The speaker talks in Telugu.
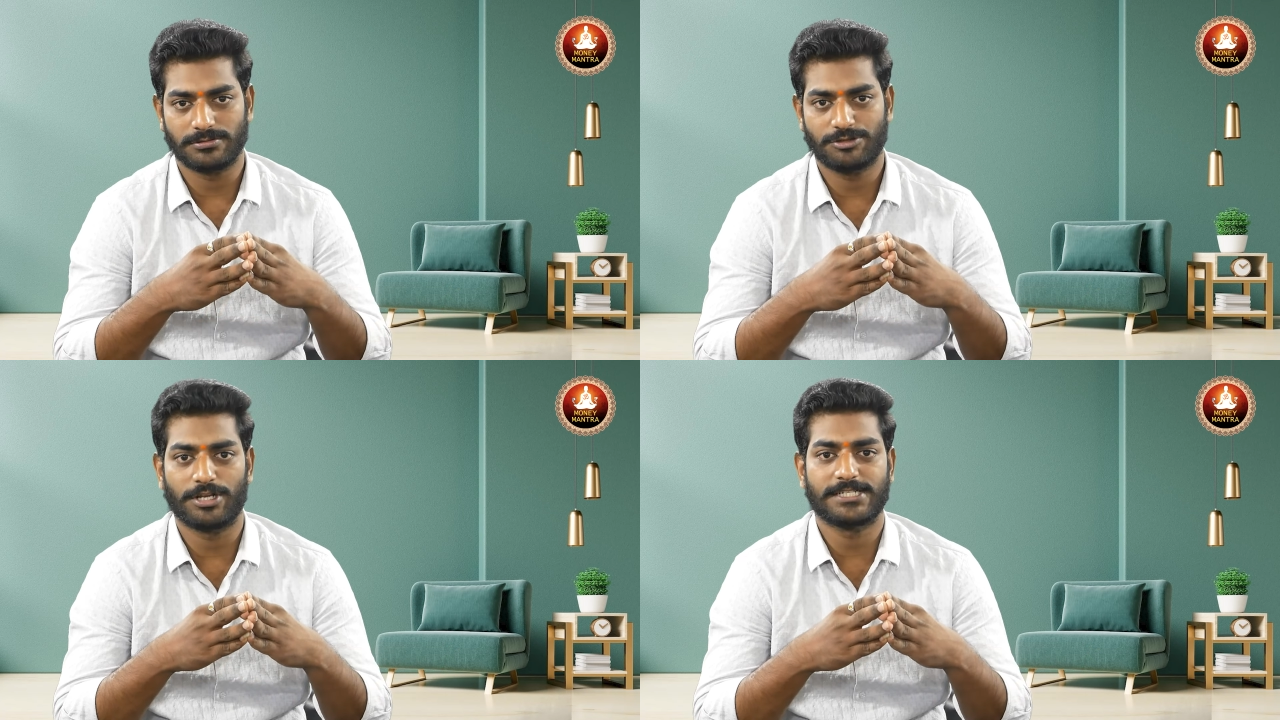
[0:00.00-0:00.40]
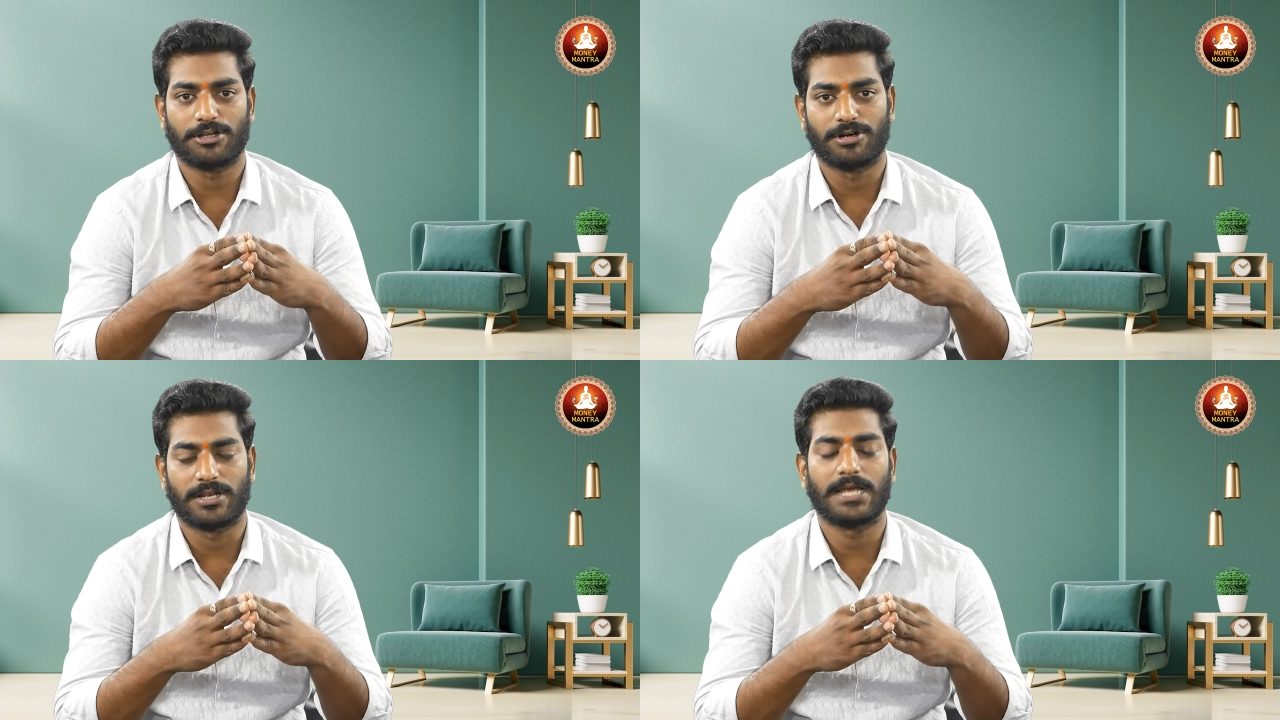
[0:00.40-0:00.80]
సురేష్
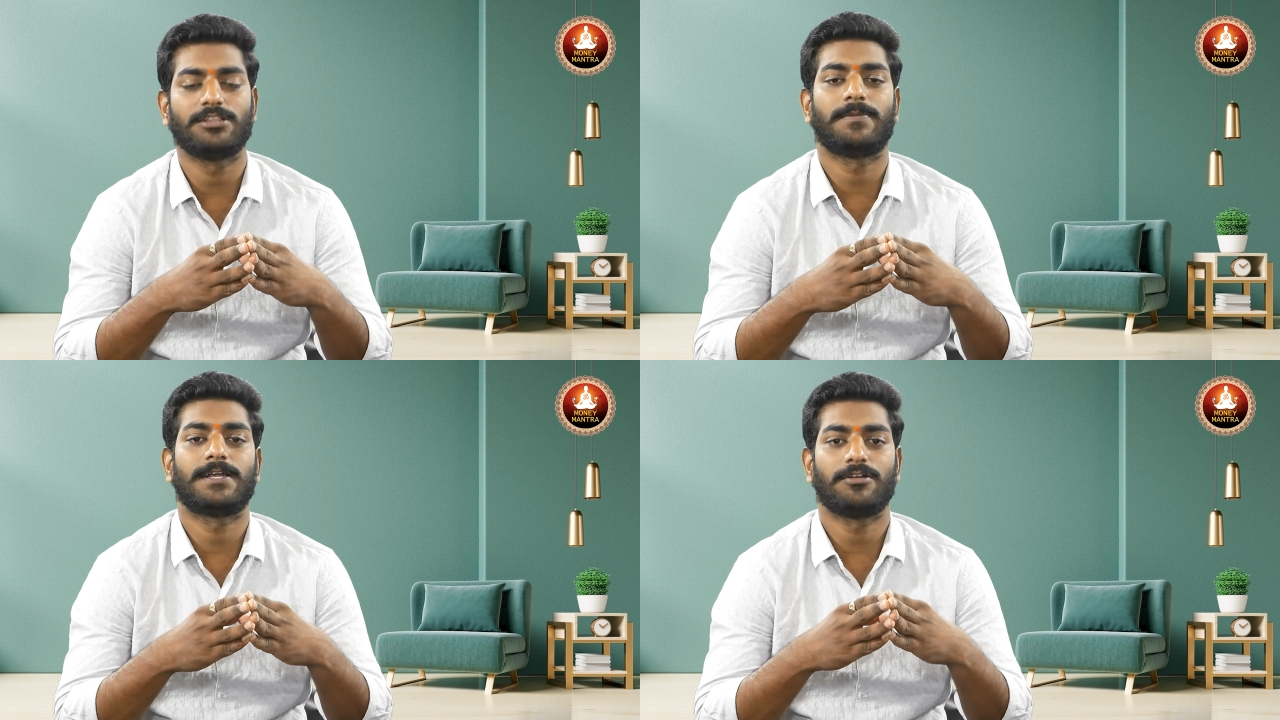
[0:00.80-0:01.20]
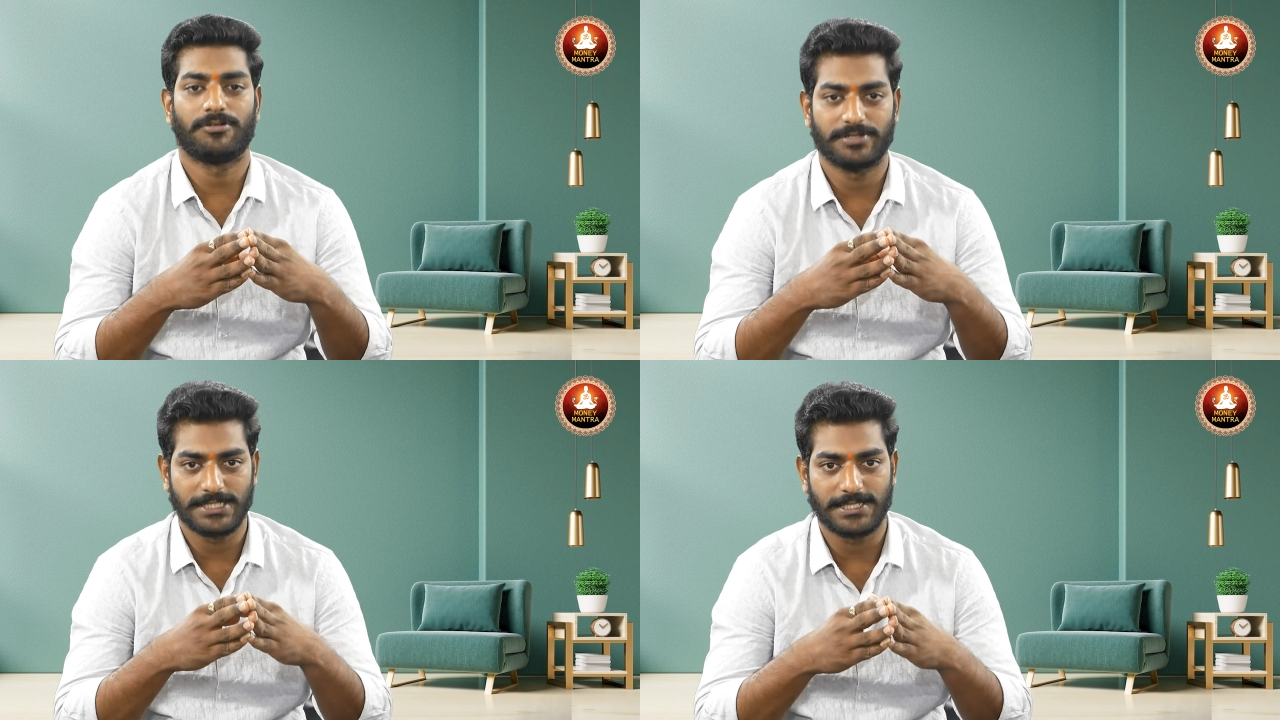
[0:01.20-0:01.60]
గారు ఉన్నారు ఆయనతో మాట్లాడి
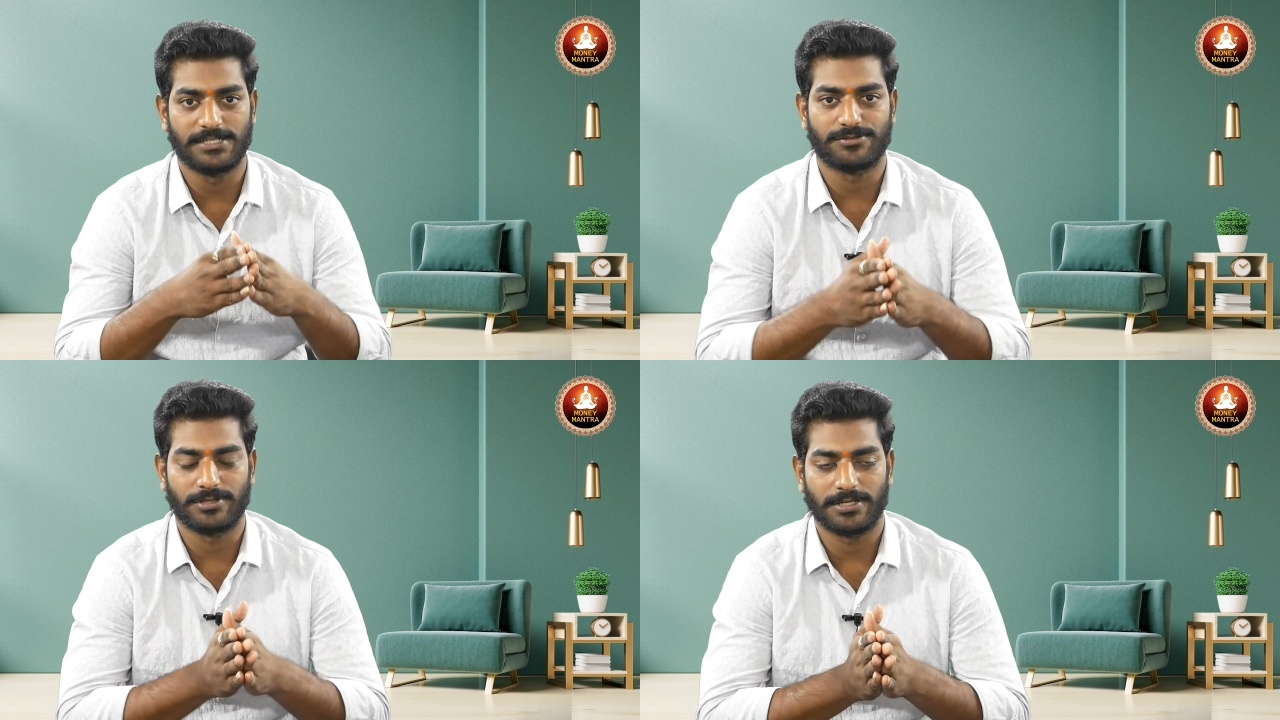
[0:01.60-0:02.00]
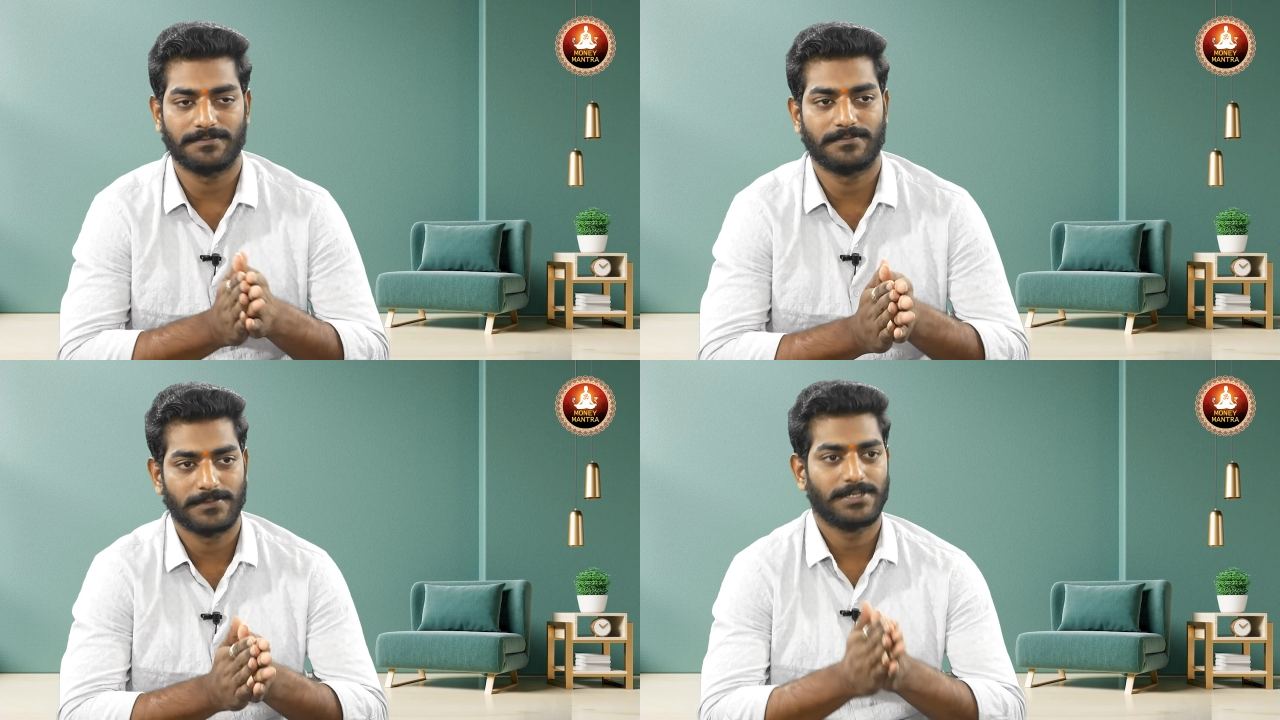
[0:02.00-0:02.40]
కొన్ని విషయాలు తెలుసుకుందాం
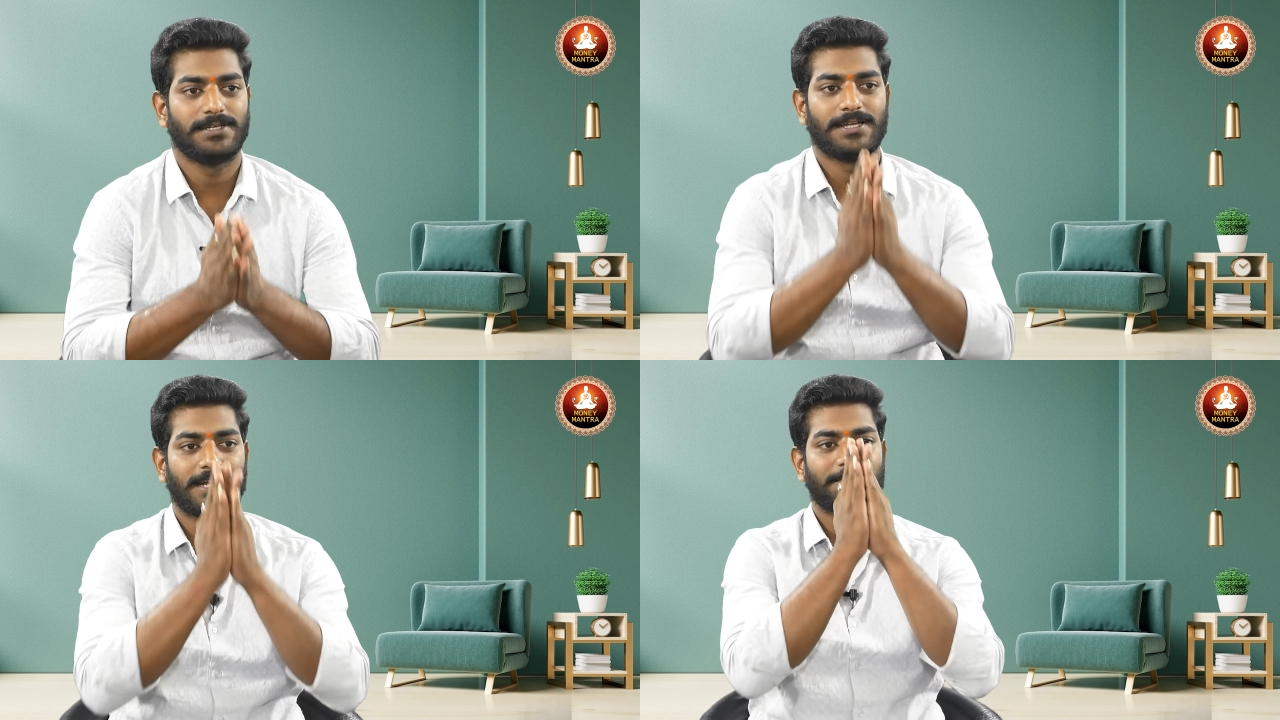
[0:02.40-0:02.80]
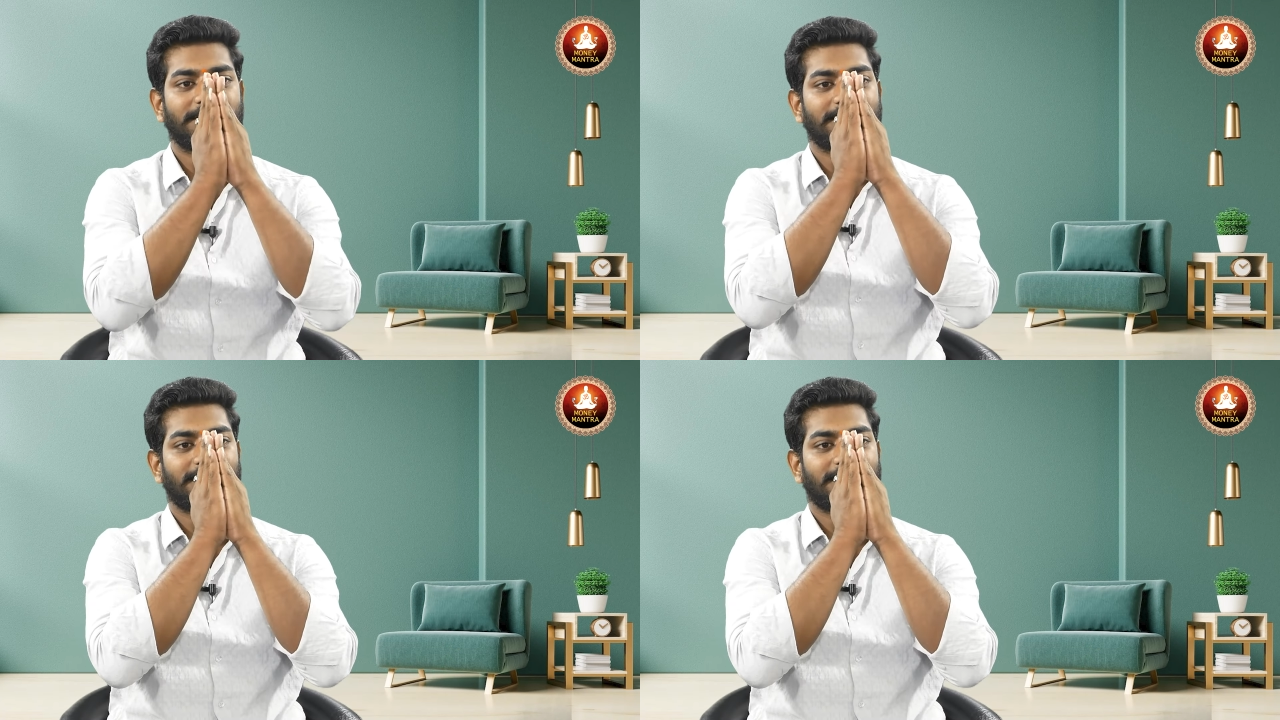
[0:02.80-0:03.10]
నమస్తే